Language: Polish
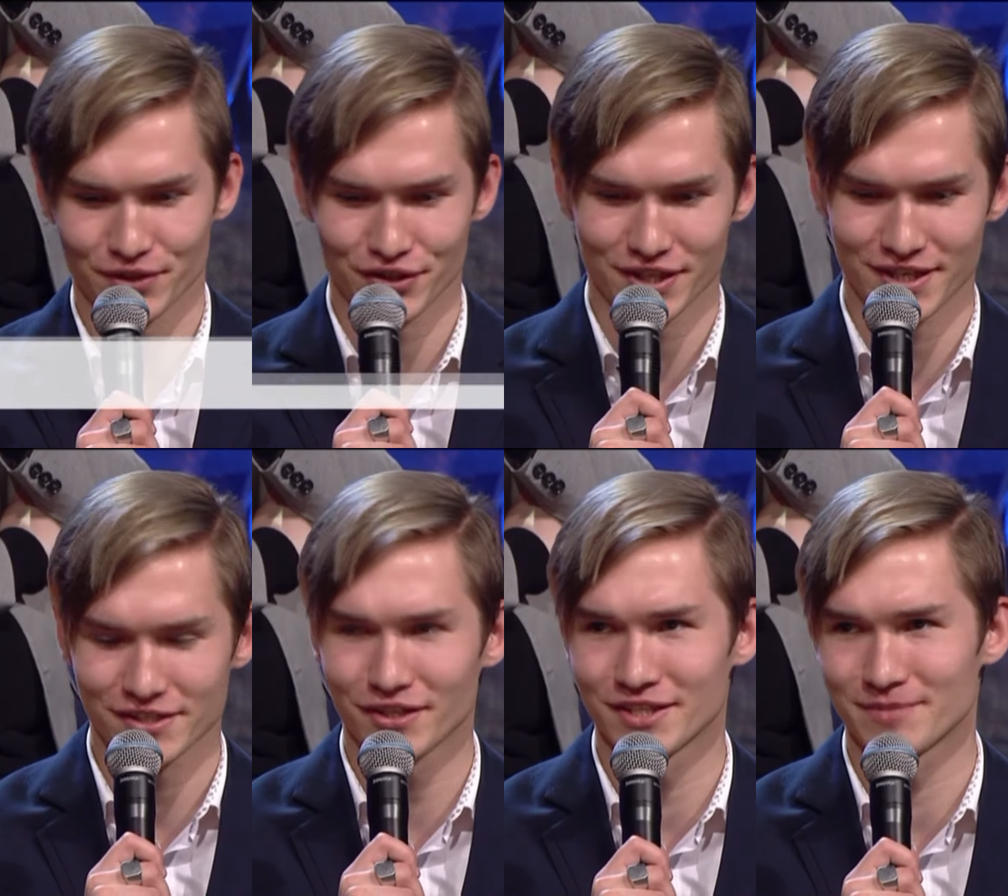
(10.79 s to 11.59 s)
gdzie
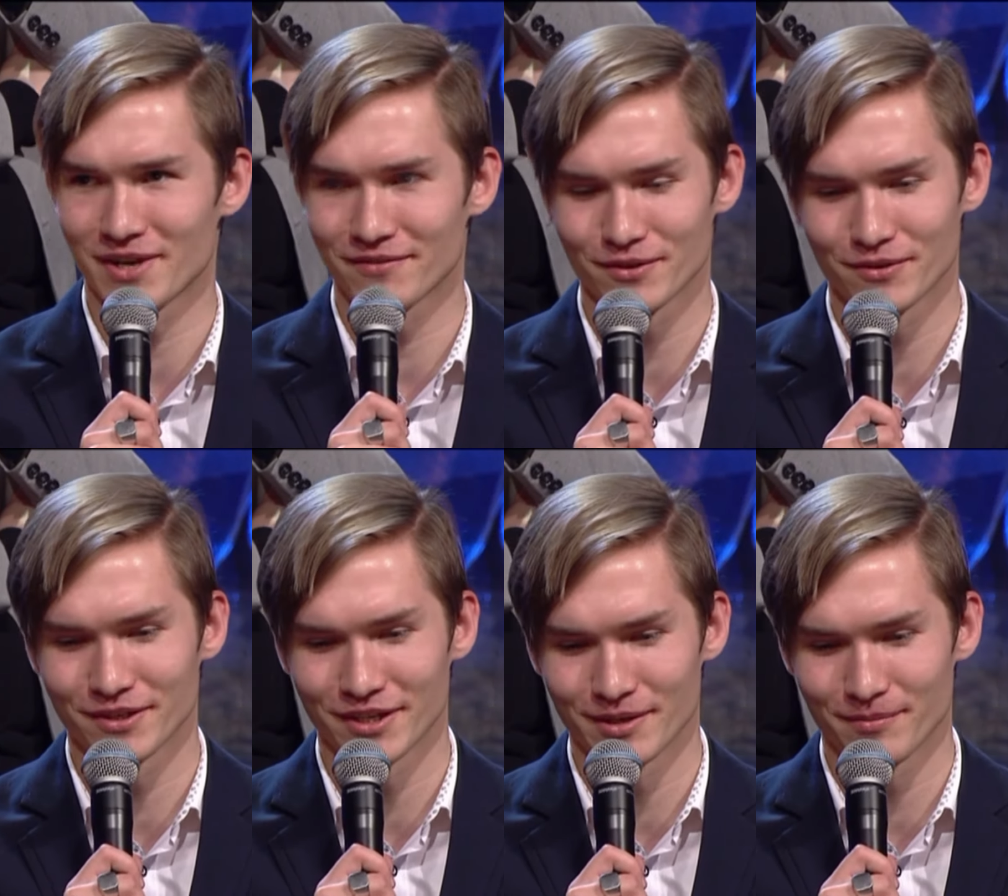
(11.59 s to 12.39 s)
zgodnie z prawdą
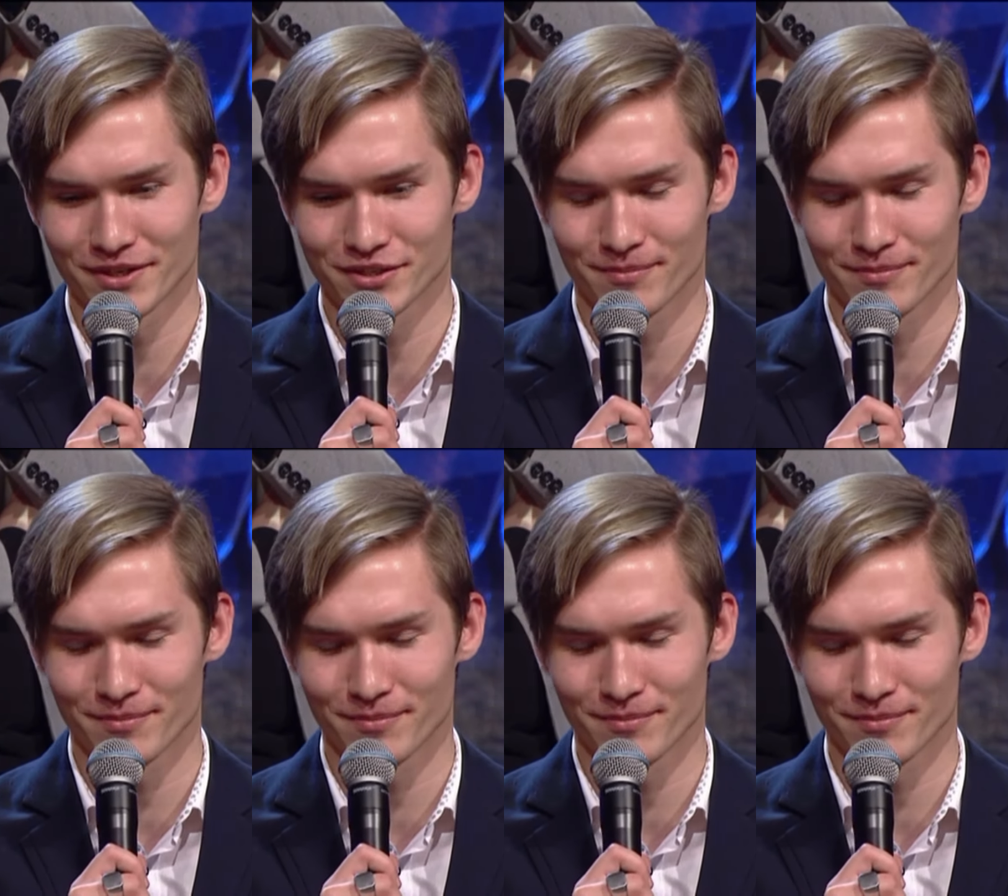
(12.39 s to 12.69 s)
powiedział